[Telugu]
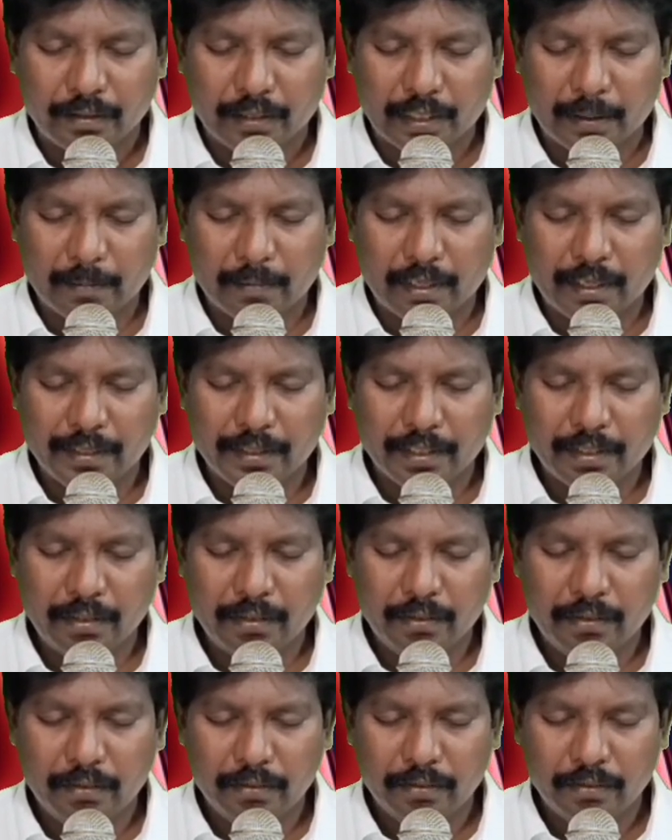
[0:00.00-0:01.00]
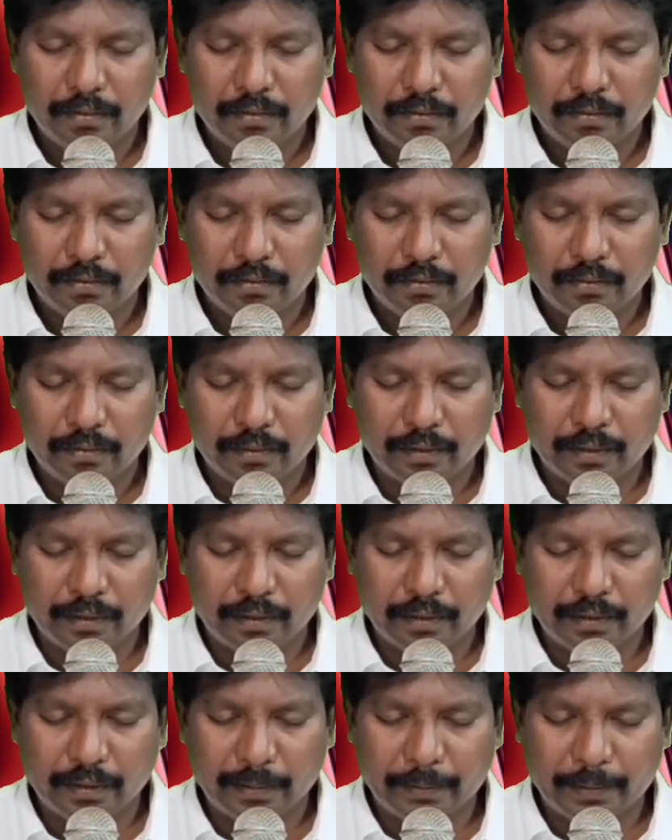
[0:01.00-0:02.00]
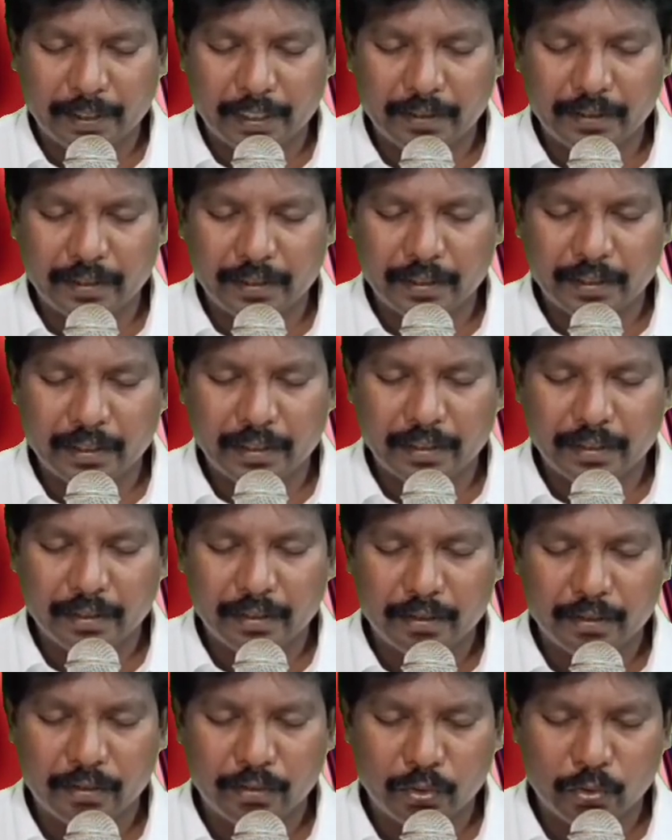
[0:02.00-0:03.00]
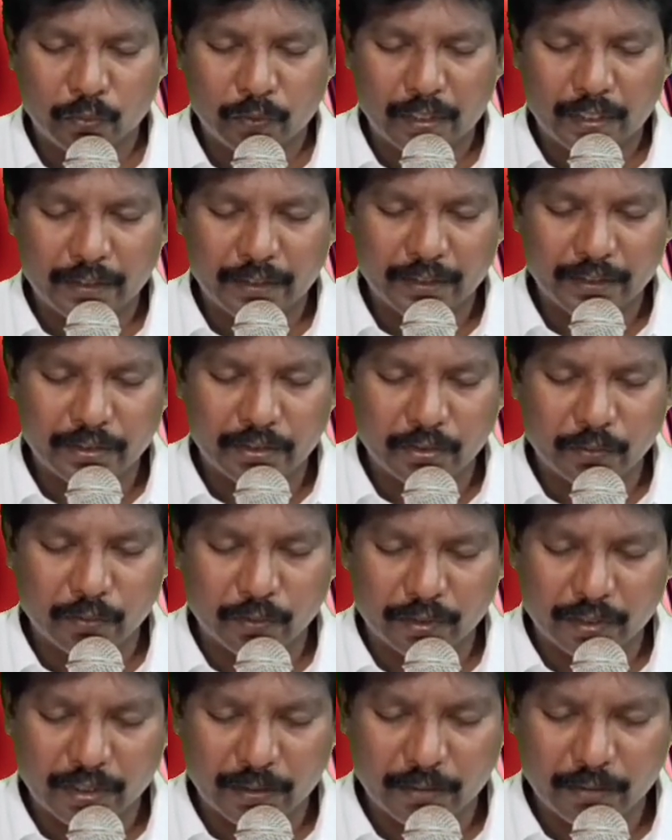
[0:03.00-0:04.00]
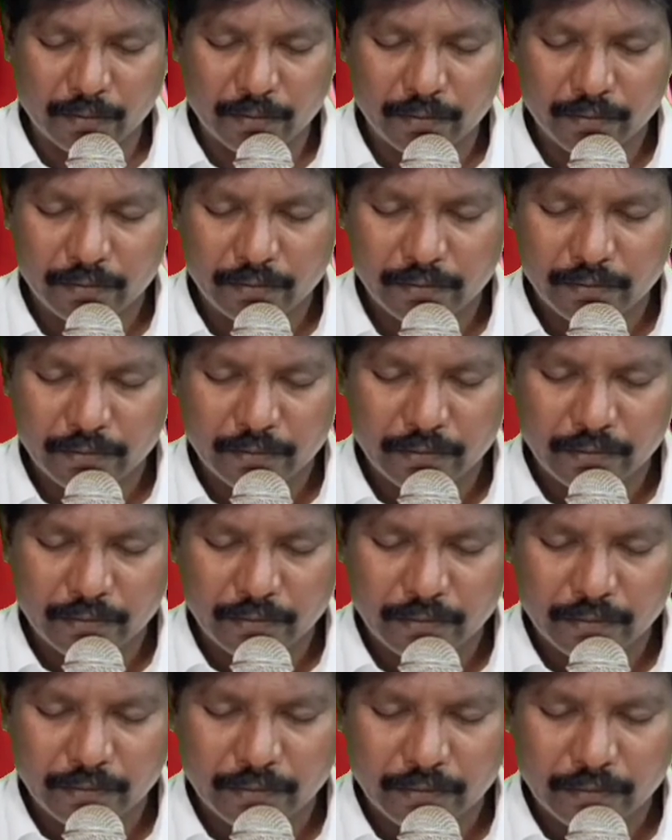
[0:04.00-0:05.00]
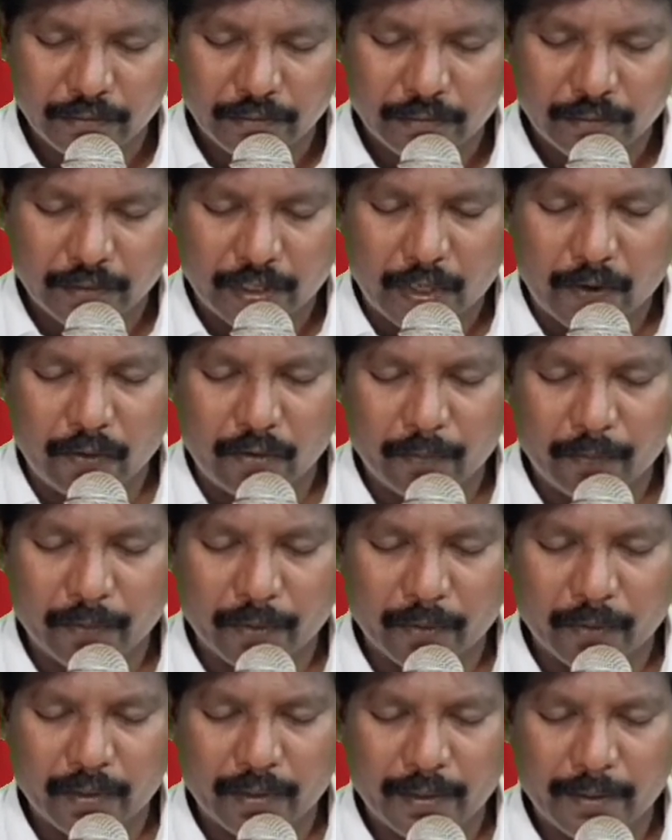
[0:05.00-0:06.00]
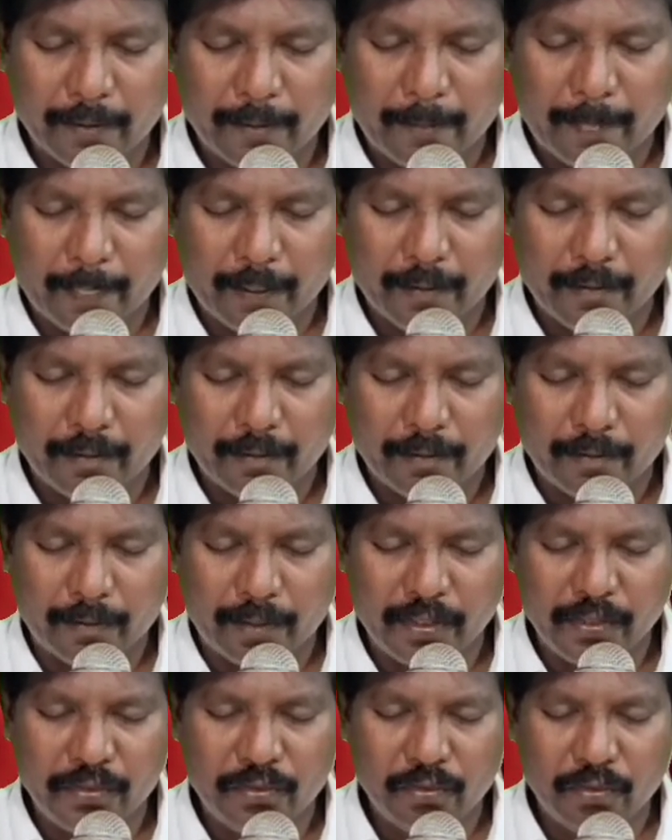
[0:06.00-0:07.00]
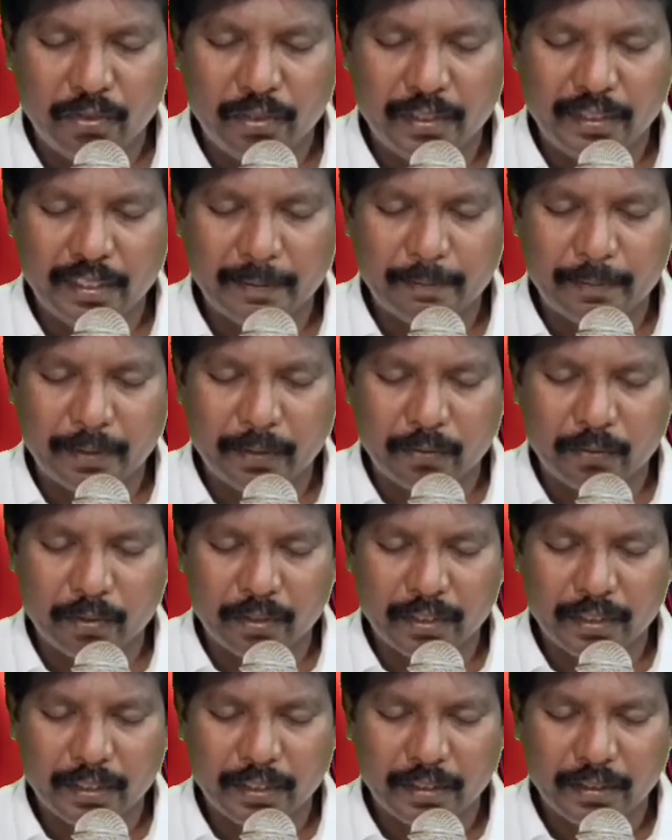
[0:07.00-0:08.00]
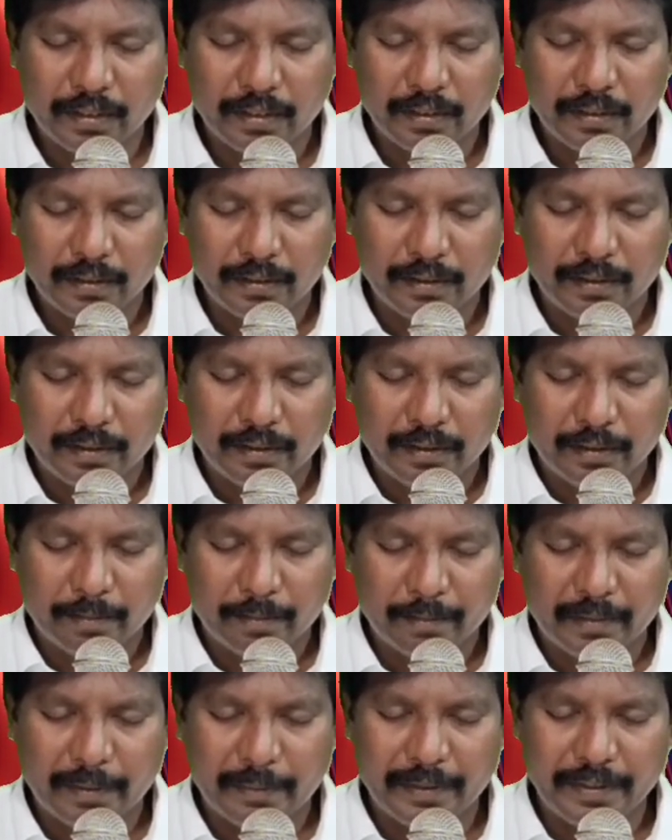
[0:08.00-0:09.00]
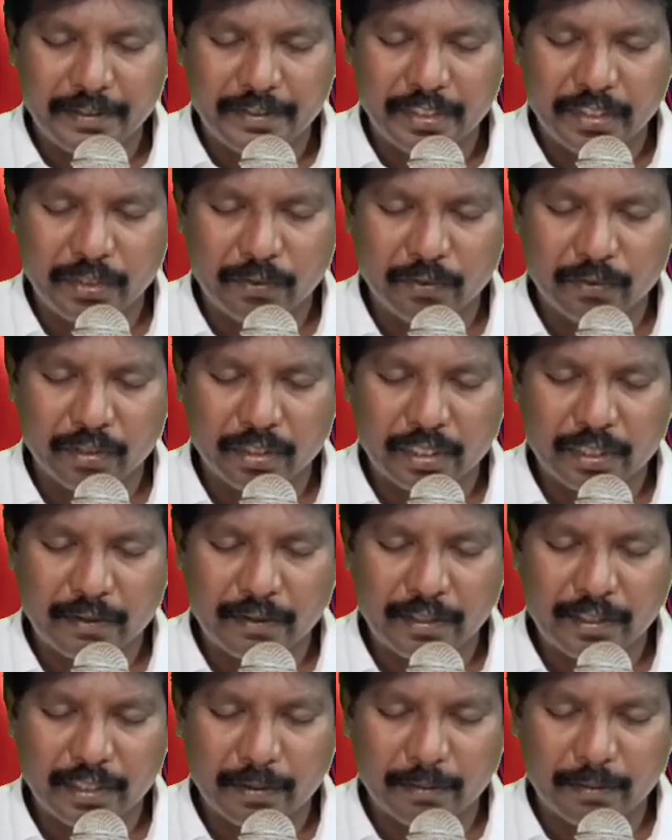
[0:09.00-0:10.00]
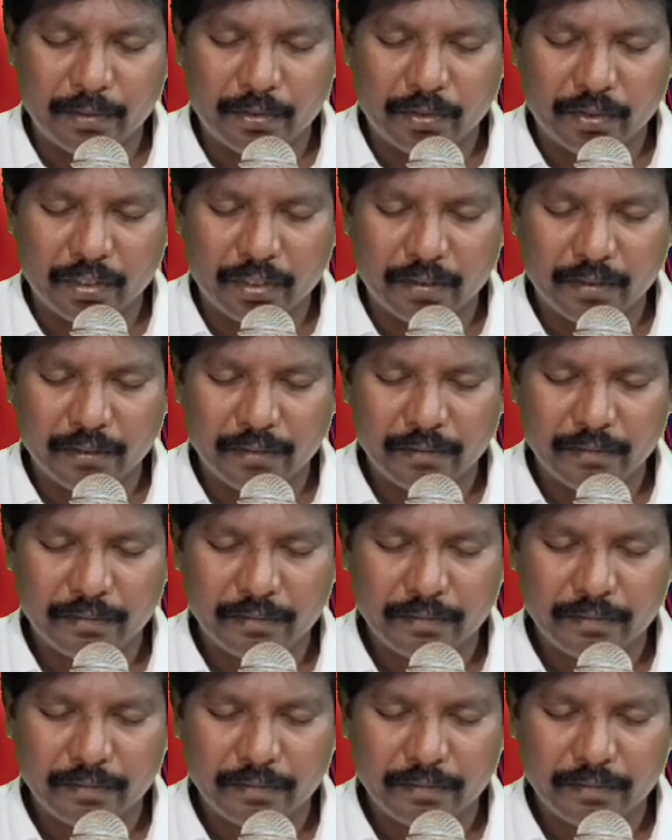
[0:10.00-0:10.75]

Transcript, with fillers: నా మాటలు ఈ ప్రార్థన నువ్వు ఇస్తూ ఉన్నావు అవును ప్రభా మనుషులు లేనప్పటికి కూడా మా మధ్య నువ్వు ఉన్నావని నమ్ముతున్నాను